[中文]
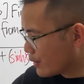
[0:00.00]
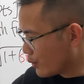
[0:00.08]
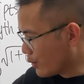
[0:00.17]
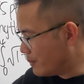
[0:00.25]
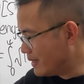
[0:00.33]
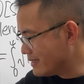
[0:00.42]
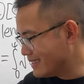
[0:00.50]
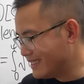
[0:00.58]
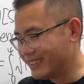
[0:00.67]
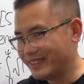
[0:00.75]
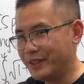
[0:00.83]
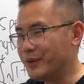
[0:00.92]
我们
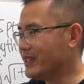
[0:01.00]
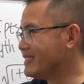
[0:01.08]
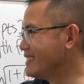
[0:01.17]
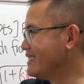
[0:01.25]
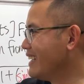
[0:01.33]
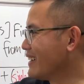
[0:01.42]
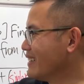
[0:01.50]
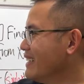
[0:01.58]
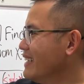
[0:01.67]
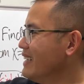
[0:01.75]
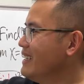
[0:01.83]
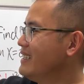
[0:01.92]
因为知道
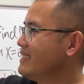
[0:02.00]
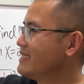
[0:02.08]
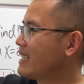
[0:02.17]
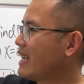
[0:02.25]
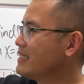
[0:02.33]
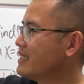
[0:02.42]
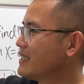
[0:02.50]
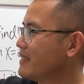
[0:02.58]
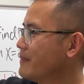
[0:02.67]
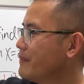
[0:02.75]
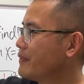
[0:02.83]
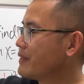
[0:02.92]
它
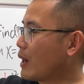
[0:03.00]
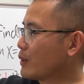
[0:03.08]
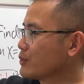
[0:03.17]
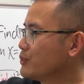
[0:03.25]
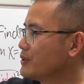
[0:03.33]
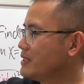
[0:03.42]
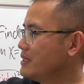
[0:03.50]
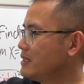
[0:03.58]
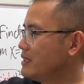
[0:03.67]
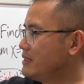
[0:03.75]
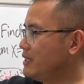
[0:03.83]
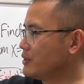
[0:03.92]
的导数
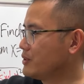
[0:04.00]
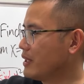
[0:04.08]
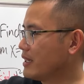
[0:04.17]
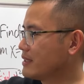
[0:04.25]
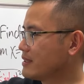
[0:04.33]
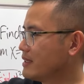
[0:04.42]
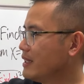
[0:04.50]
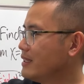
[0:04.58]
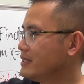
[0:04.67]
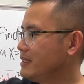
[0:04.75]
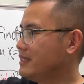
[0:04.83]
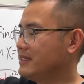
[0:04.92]
是 sinx，
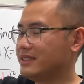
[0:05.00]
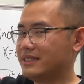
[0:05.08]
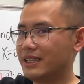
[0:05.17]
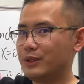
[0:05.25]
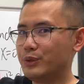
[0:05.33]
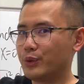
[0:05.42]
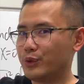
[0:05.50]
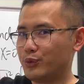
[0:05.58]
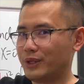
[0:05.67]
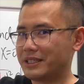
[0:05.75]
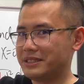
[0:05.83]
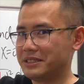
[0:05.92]
其实呢，如果你
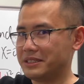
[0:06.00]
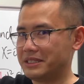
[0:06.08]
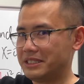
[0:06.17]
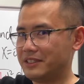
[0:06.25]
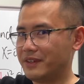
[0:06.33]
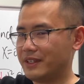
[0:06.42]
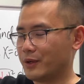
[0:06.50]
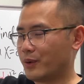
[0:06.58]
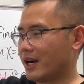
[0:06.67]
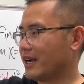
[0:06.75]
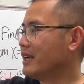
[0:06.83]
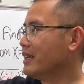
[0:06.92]
对它进行积分的
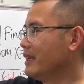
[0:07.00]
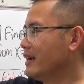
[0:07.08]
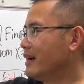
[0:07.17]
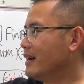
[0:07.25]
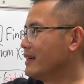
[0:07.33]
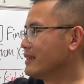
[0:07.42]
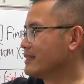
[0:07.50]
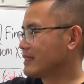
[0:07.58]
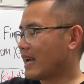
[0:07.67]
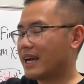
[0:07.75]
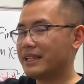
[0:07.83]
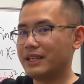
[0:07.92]
话，
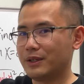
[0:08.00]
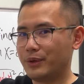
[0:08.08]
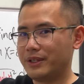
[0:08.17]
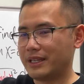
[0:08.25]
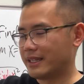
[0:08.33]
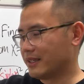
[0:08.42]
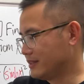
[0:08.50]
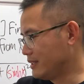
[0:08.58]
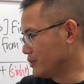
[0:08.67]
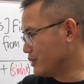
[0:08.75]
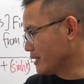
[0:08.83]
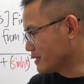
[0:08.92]
它也会拿到
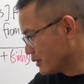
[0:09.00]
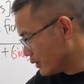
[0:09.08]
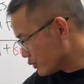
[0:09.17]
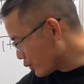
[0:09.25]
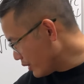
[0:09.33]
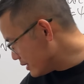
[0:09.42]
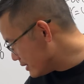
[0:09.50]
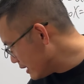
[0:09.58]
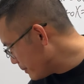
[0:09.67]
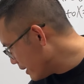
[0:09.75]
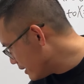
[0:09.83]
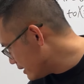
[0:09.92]
sinx。所以这
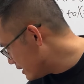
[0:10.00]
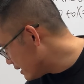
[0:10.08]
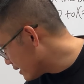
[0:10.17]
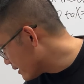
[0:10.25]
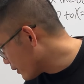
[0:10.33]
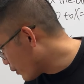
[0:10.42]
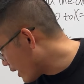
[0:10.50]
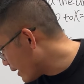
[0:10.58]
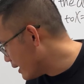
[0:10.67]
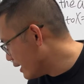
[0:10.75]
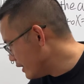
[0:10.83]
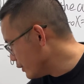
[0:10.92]
边你写的
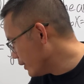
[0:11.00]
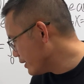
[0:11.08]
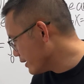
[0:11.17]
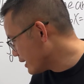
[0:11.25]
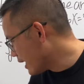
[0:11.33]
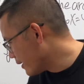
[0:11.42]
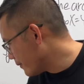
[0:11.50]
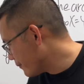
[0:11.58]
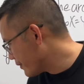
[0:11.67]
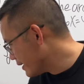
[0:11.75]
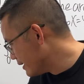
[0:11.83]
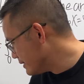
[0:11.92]
话，你会得
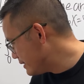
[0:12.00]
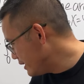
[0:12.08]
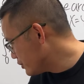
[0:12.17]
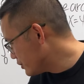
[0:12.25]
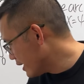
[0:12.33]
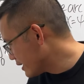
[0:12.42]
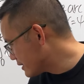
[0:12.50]
到 sinx。